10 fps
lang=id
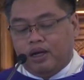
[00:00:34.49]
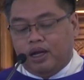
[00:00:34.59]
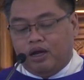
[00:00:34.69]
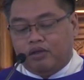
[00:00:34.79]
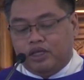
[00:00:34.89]

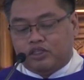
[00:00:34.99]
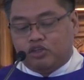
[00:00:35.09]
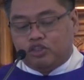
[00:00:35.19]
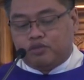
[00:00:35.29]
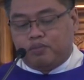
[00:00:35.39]
Lalu
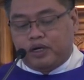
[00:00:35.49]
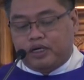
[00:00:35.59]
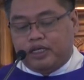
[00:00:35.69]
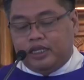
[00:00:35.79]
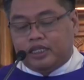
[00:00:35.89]
Yesus
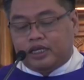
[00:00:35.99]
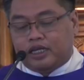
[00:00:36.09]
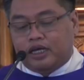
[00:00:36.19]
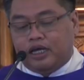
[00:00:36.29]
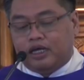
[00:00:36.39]
berdiri
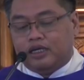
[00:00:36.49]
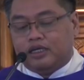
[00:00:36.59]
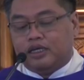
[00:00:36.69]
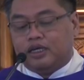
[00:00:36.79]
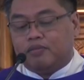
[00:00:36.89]

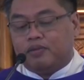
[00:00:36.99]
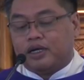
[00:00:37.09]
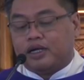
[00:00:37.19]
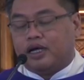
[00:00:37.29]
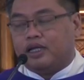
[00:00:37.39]
tegak dan
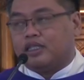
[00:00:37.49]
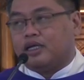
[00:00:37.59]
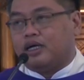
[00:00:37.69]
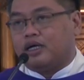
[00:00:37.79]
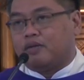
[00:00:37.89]

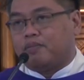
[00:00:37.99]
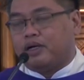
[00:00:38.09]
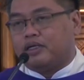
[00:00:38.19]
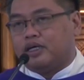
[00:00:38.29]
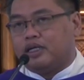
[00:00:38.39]
berkata
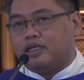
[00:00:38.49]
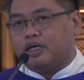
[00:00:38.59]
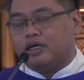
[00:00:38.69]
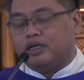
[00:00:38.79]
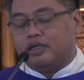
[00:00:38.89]
kepadanya,